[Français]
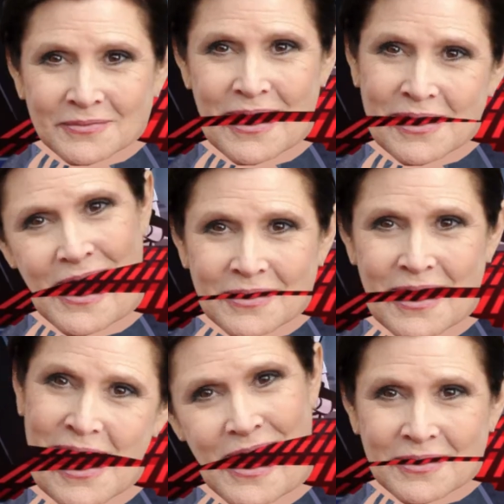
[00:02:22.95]
J'ai fait
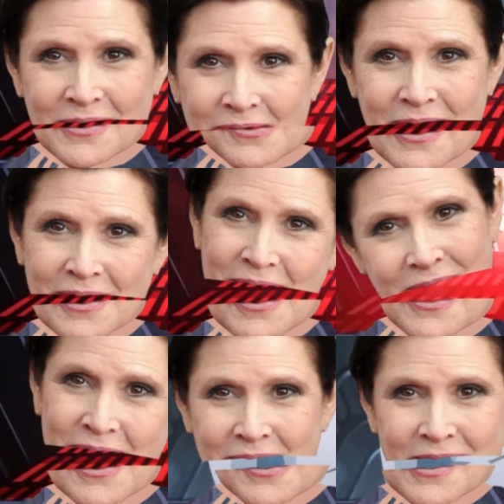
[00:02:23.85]
mes véritables
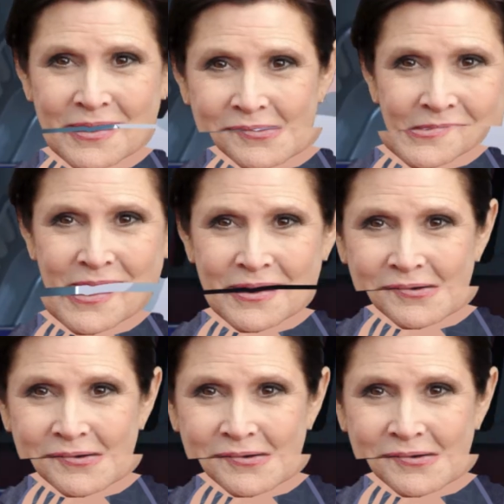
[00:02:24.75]
premières armes politiciennes